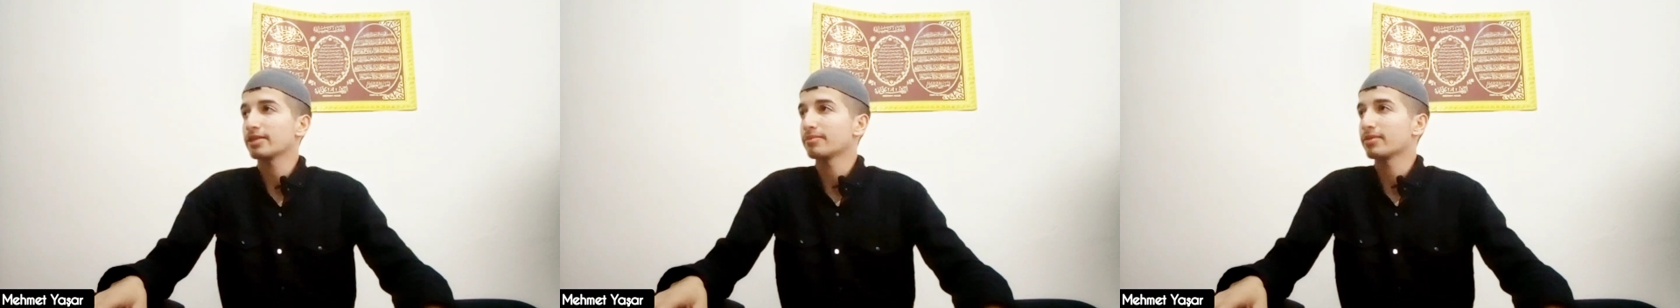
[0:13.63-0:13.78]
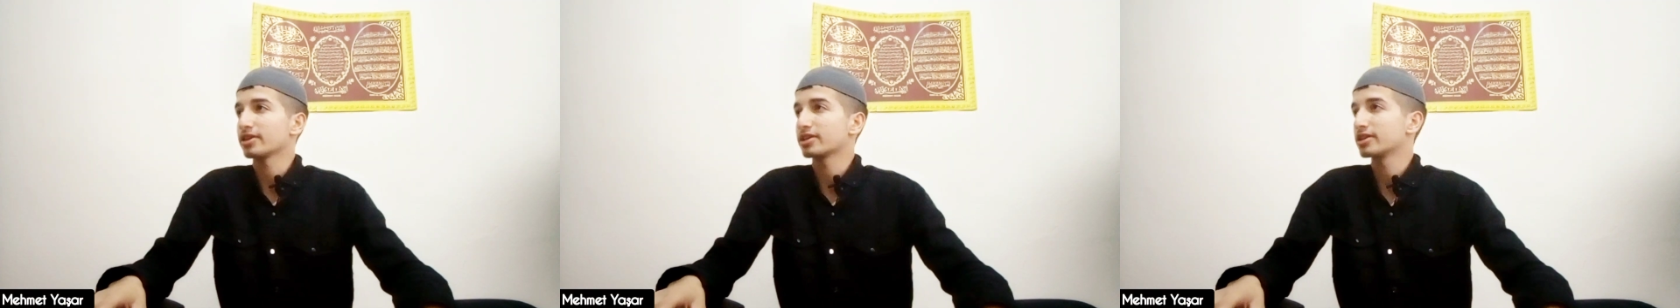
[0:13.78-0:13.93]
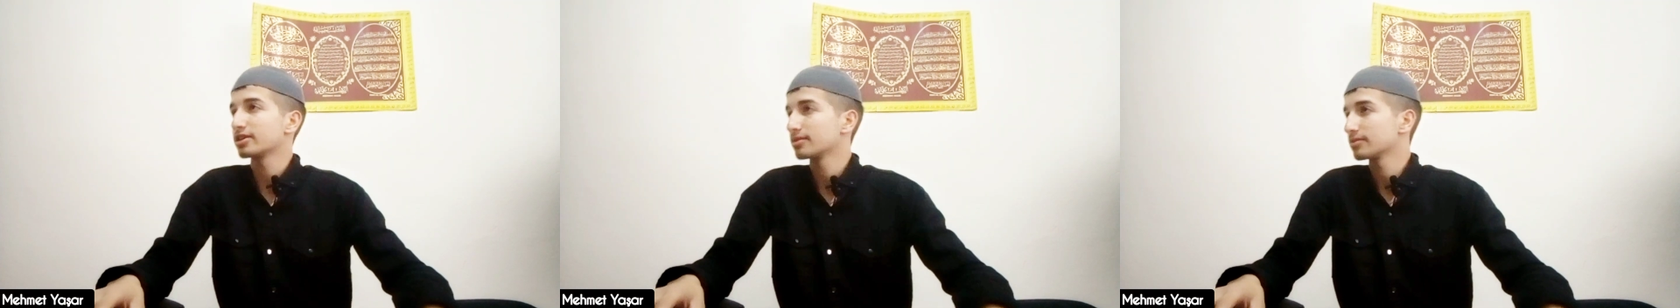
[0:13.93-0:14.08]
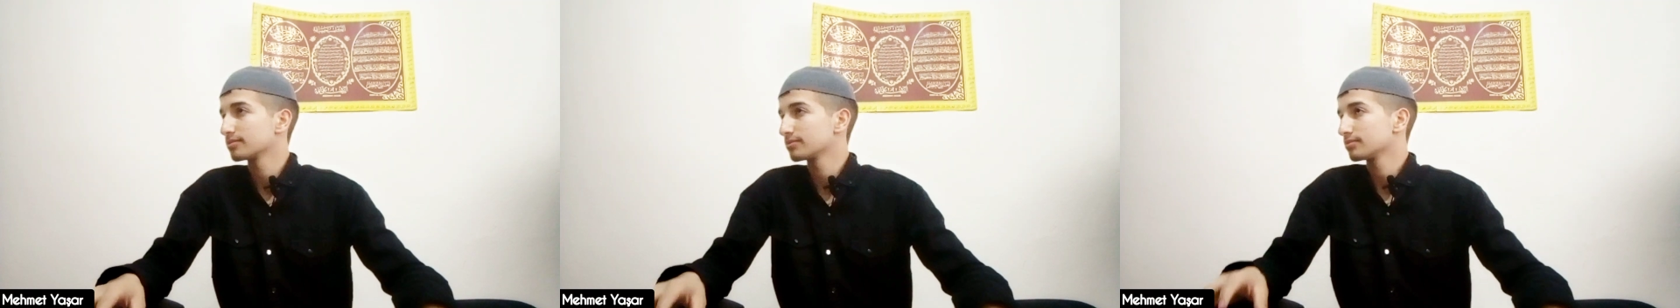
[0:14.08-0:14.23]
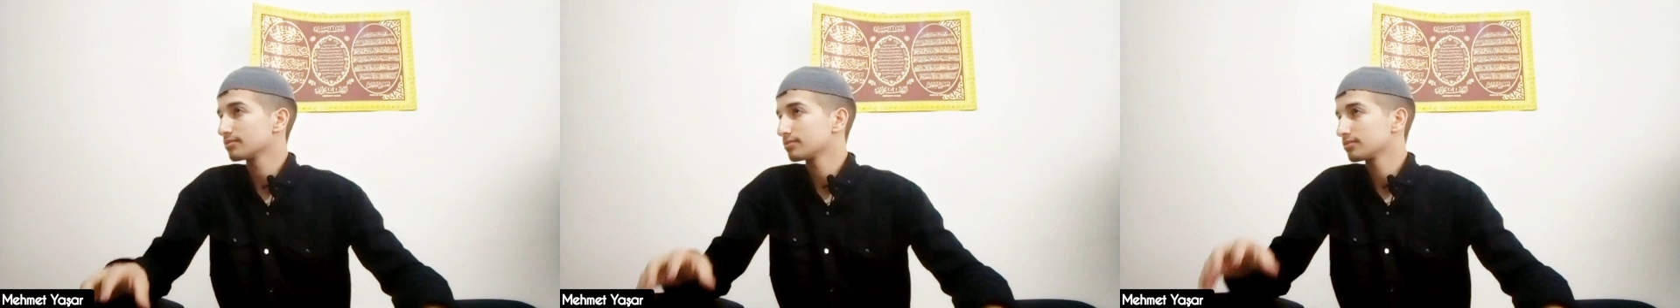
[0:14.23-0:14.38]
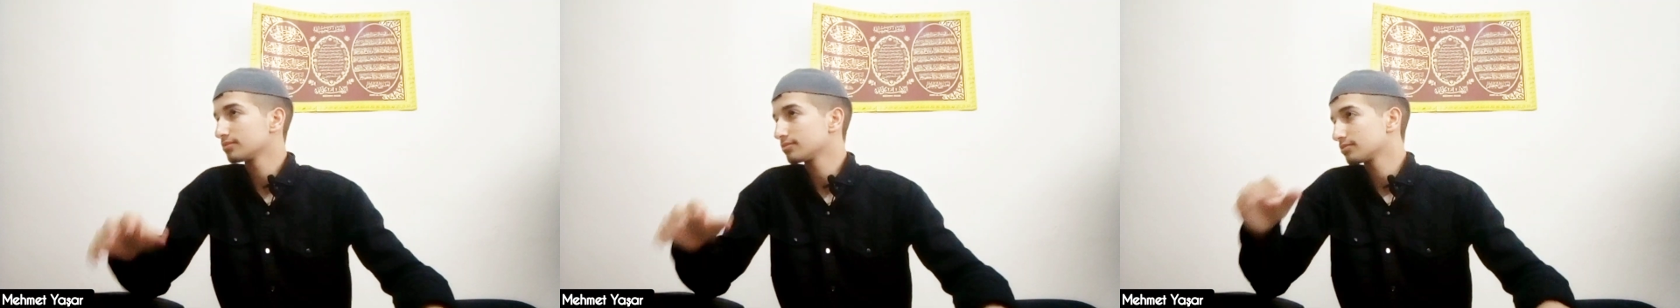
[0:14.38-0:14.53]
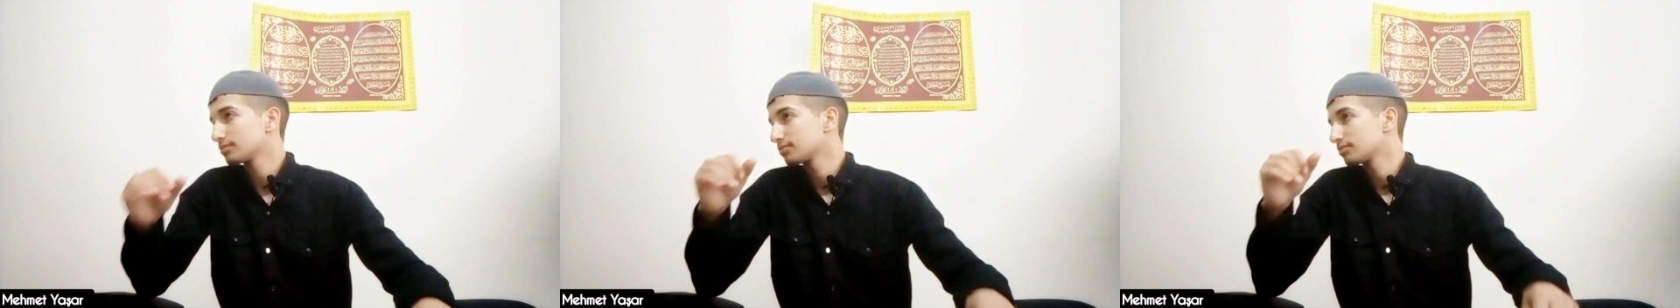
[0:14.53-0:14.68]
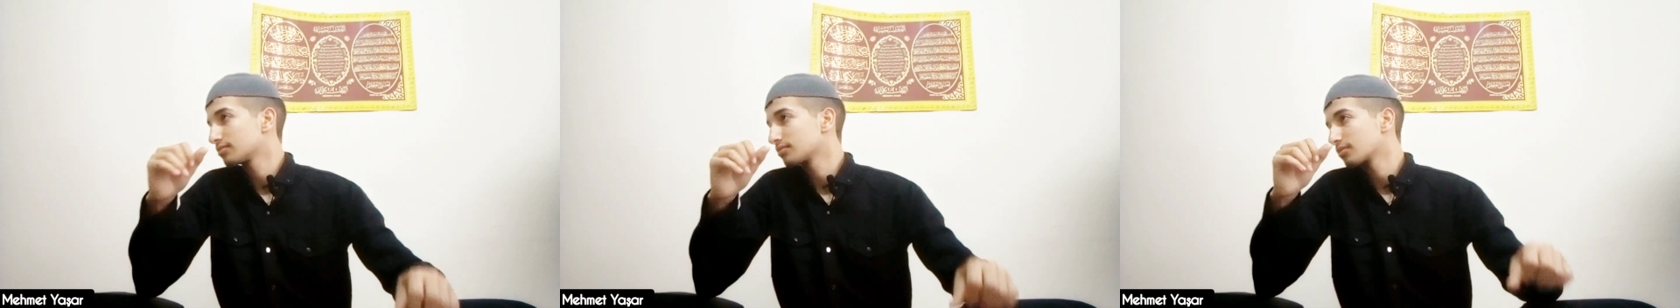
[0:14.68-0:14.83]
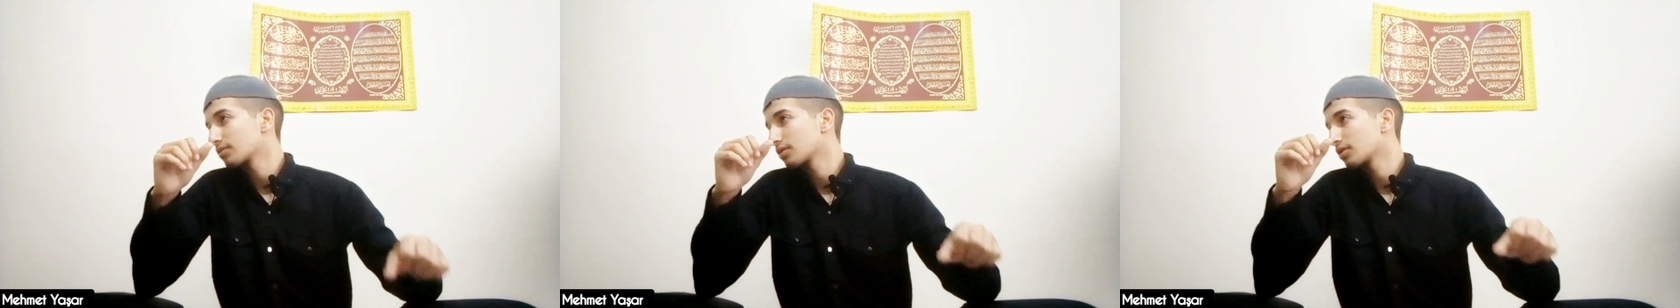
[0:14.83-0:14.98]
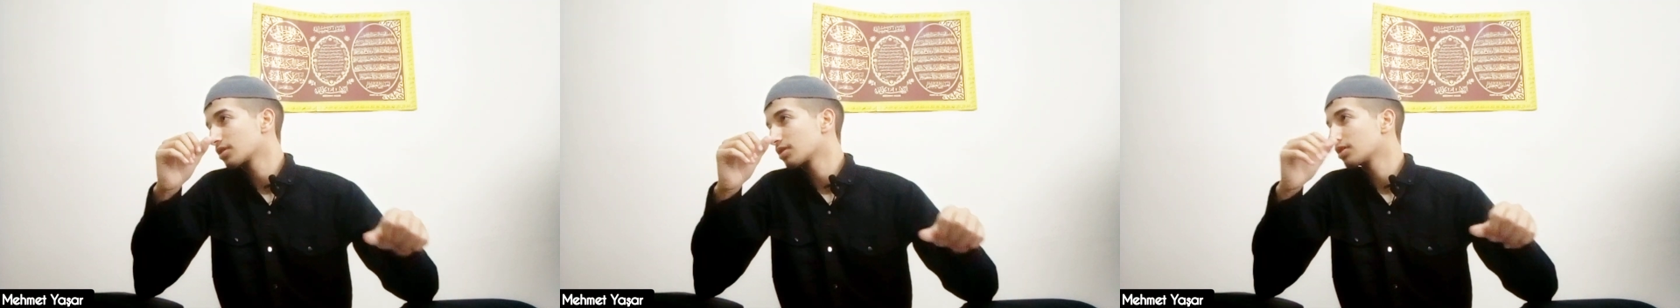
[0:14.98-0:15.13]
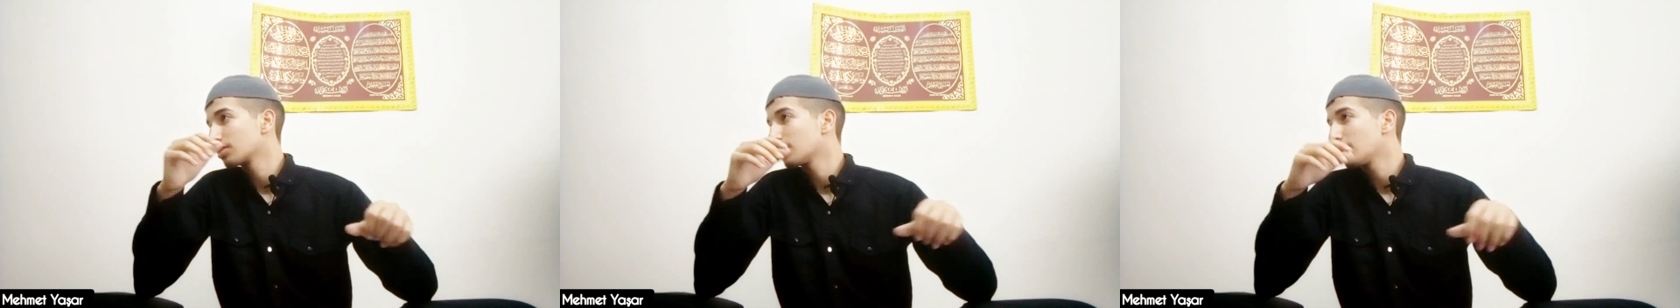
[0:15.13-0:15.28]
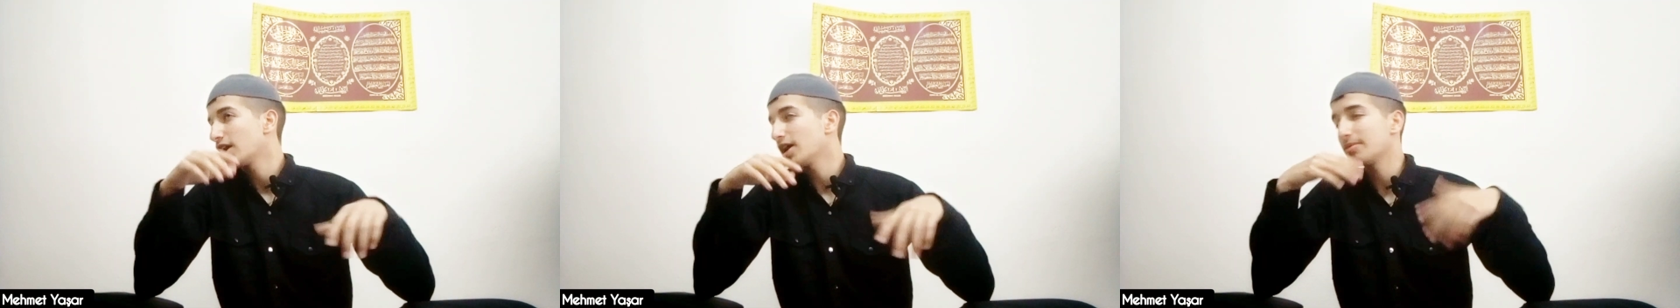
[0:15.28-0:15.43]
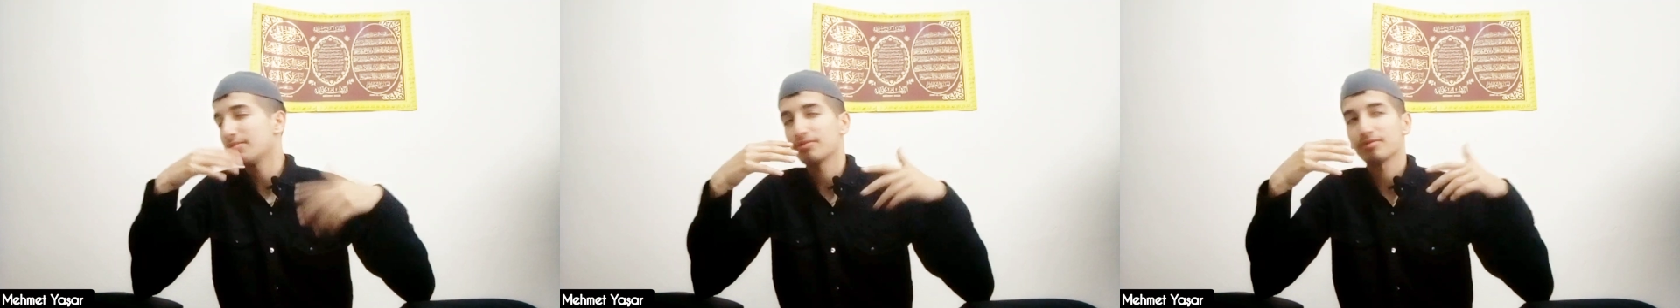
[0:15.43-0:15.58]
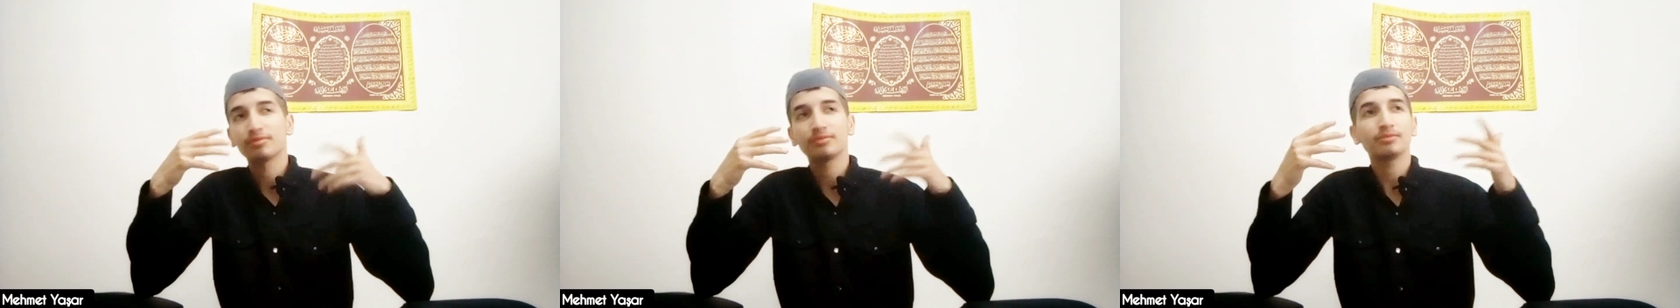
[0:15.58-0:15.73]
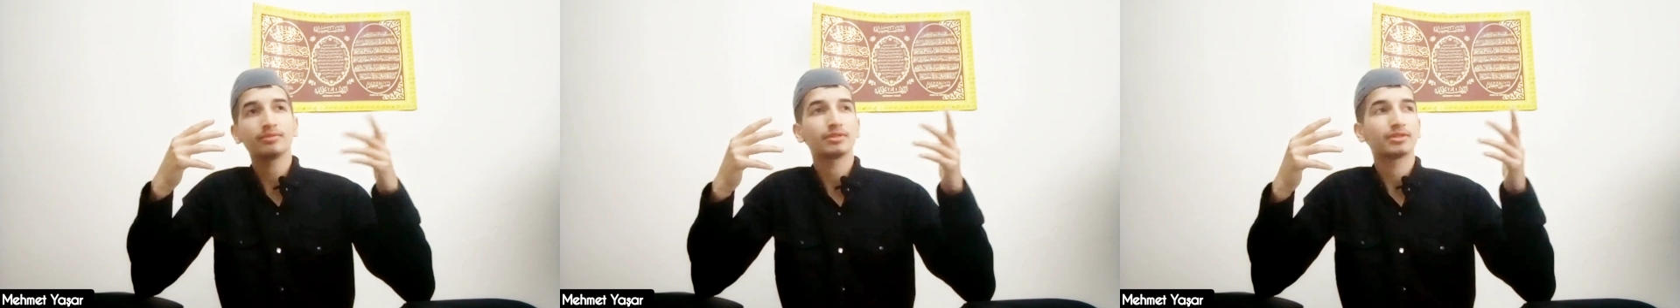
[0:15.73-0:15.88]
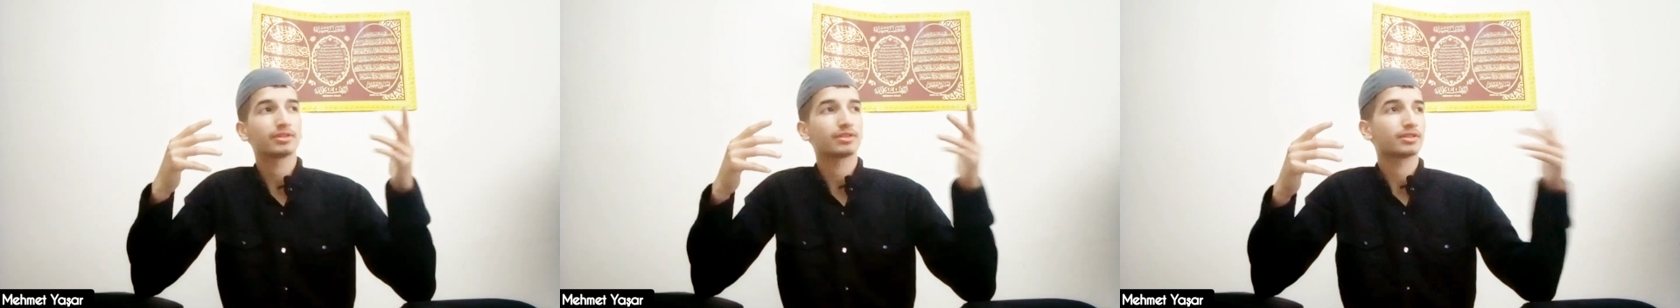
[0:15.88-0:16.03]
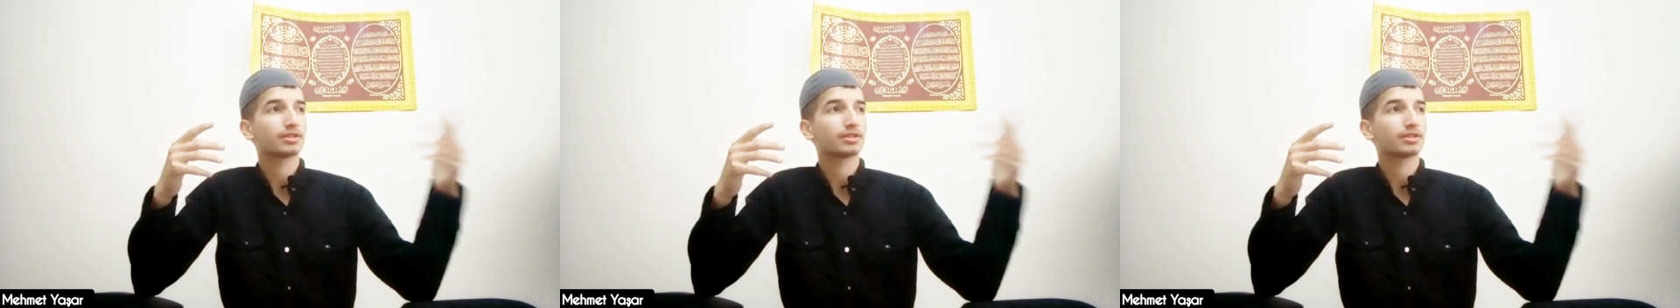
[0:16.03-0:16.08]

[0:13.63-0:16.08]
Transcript: gitmek. Hepimizin.